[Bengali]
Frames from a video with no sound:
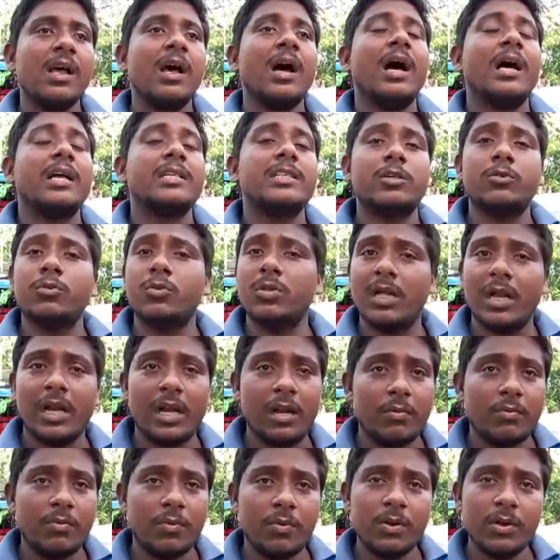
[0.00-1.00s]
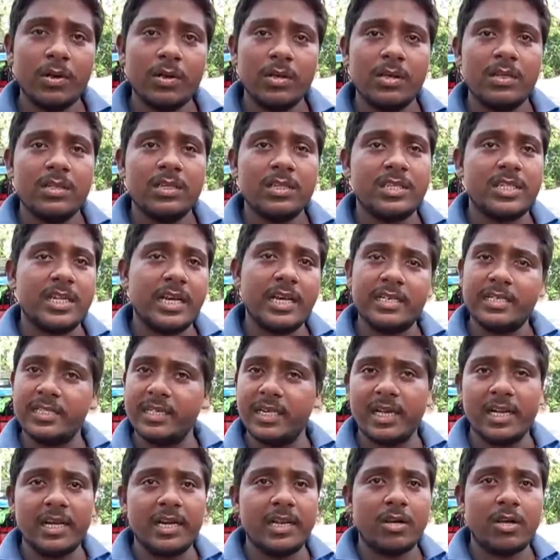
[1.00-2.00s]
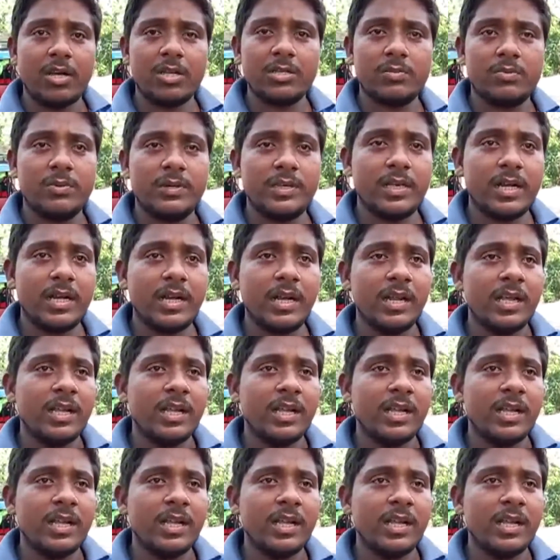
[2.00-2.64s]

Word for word: আছে উদয়নারপুর স্টেট জেনারেল হসপিটাল